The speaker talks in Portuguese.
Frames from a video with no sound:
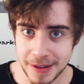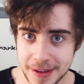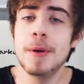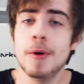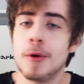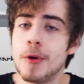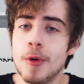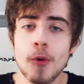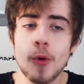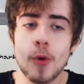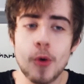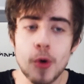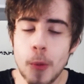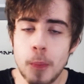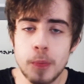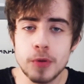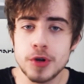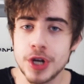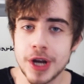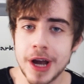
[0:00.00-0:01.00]
É meio que um
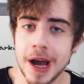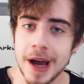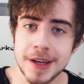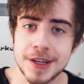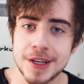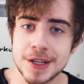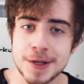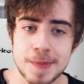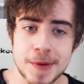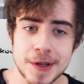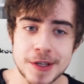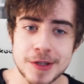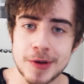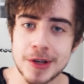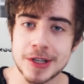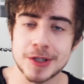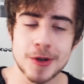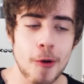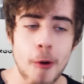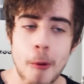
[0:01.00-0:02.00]
grupo gigante de
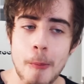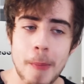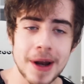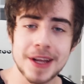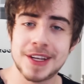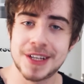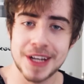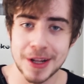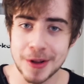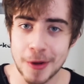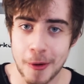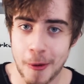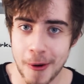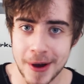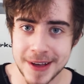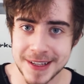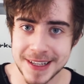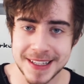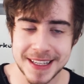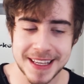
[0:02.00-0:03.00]
pessoas só compartilhando
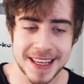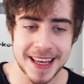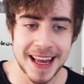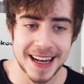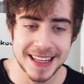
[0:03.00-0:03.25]
coisas que